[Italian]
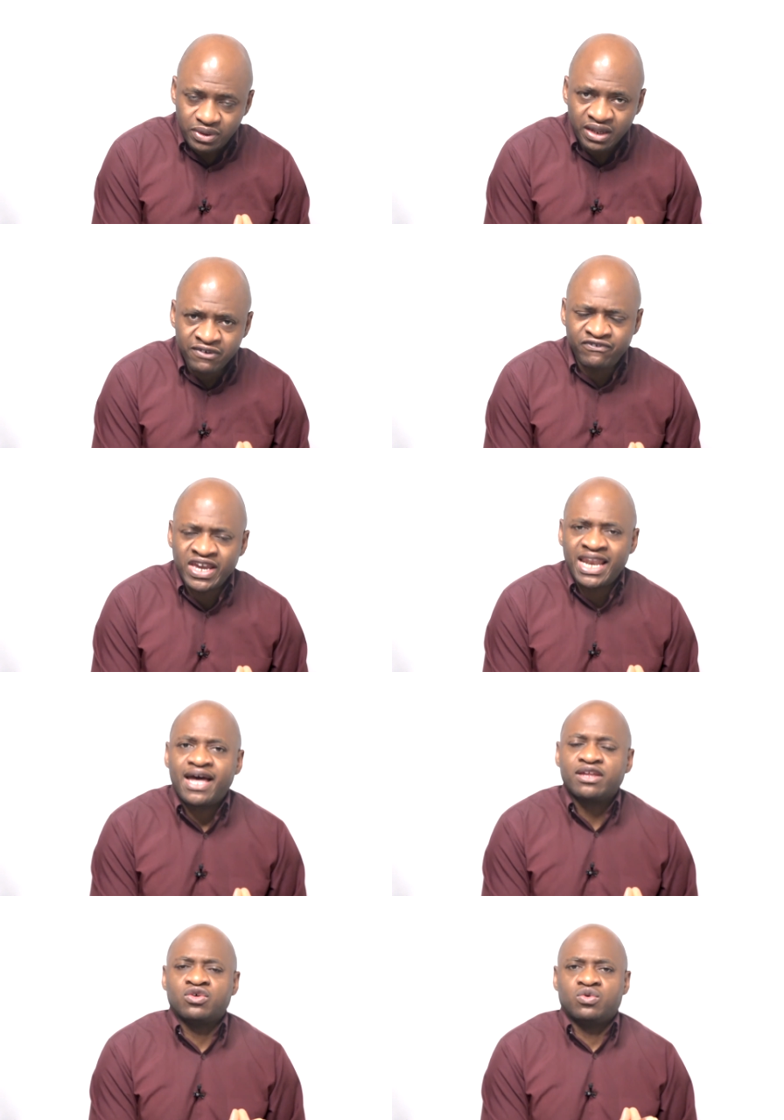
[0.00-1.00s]

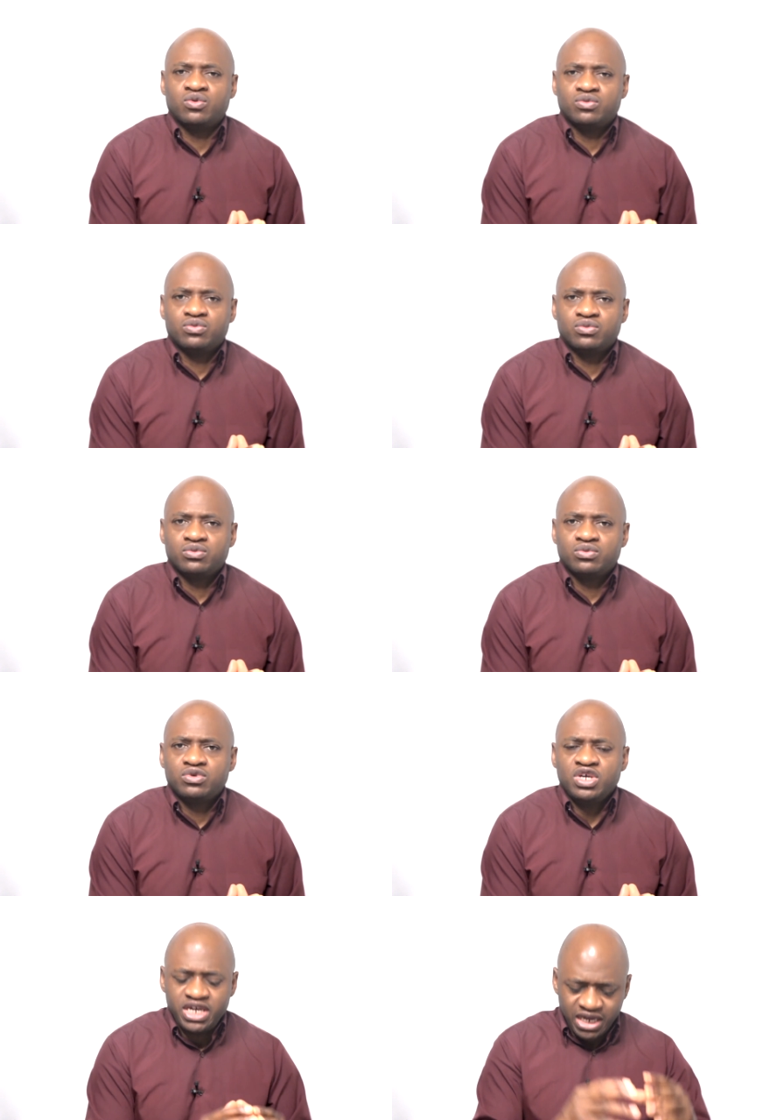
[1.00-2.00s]
velato.
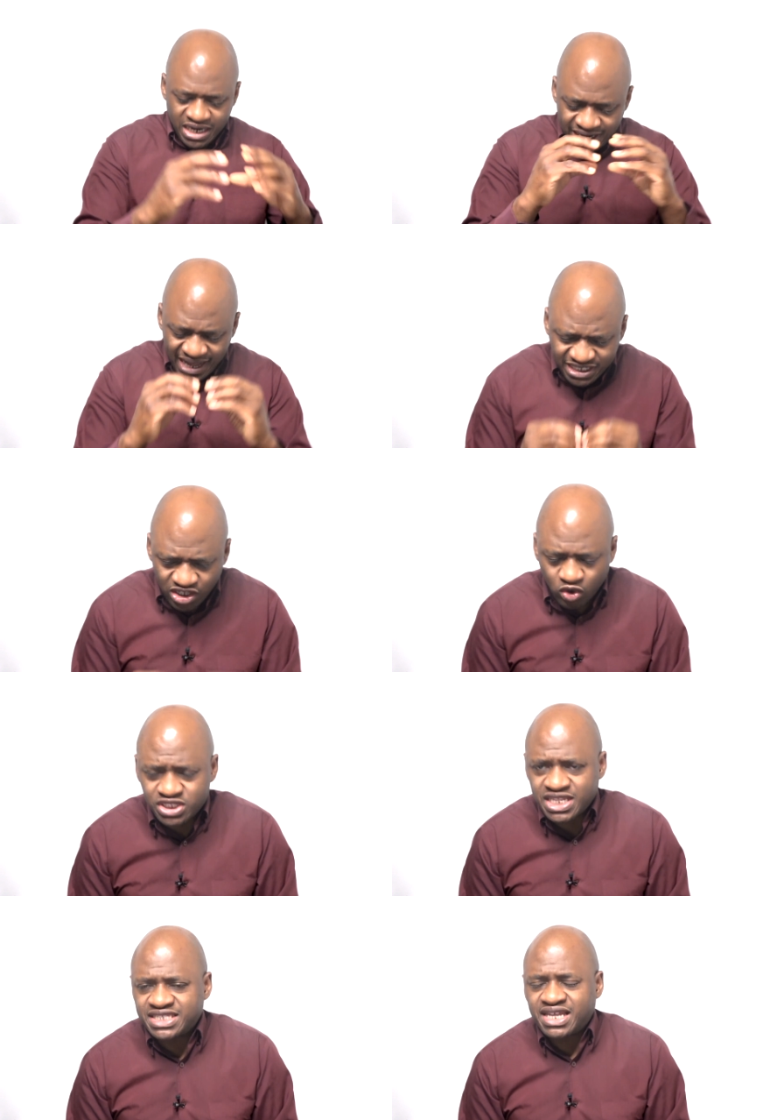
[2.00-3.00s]
L'Antico
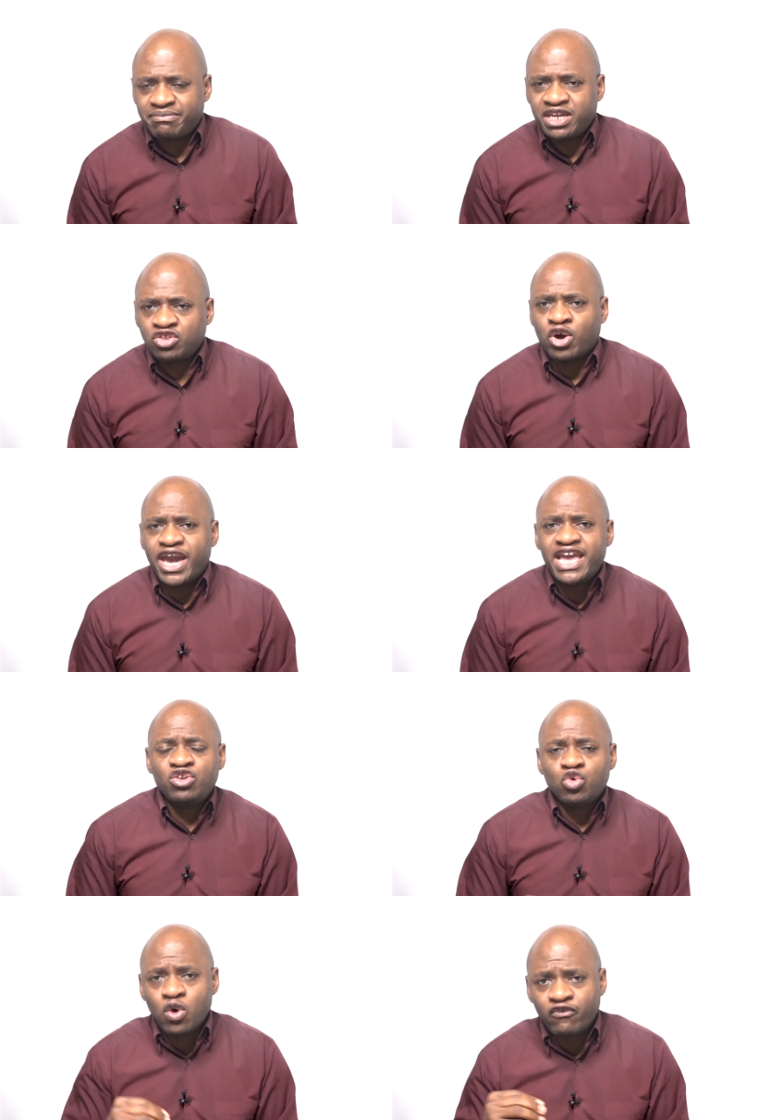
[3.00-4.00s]
Testamento è il
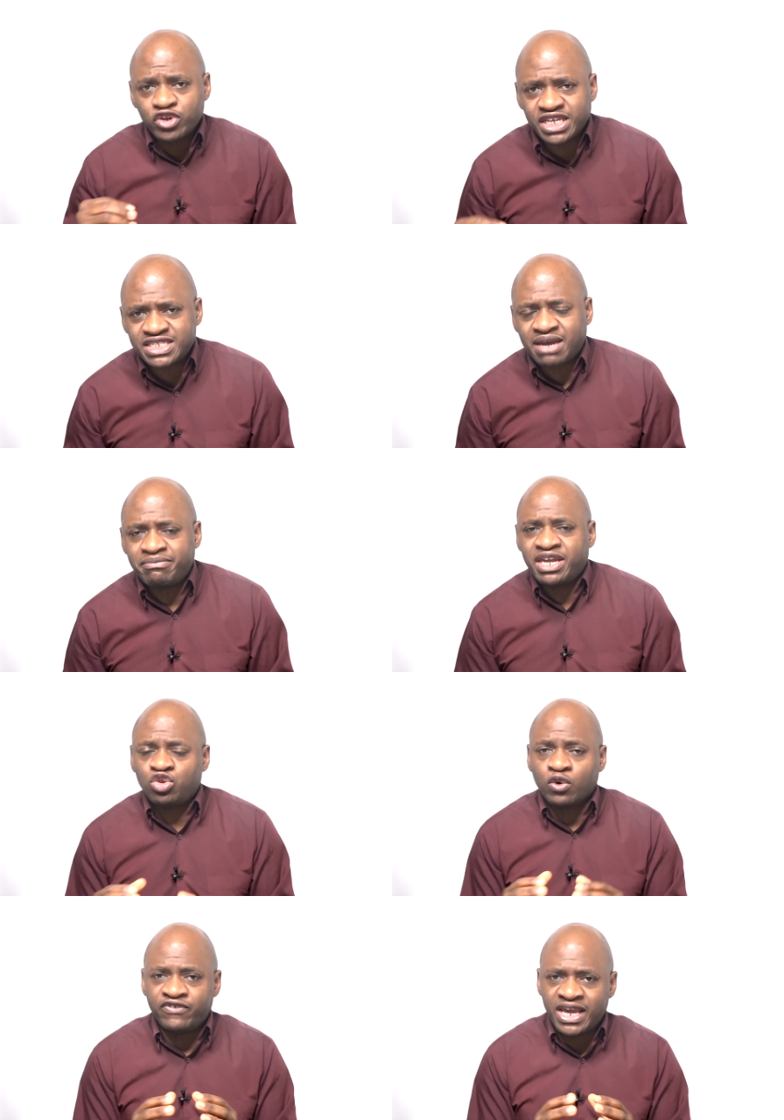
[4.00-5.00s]
Nuovo
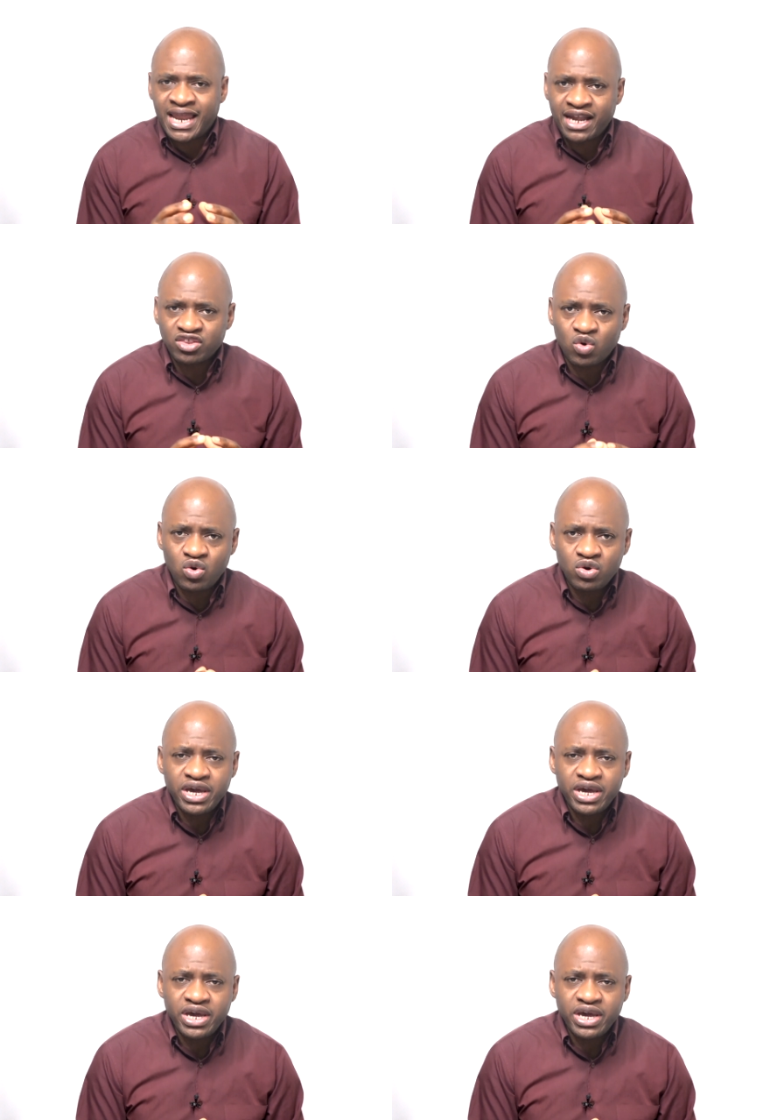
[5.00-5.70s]
Testamento velato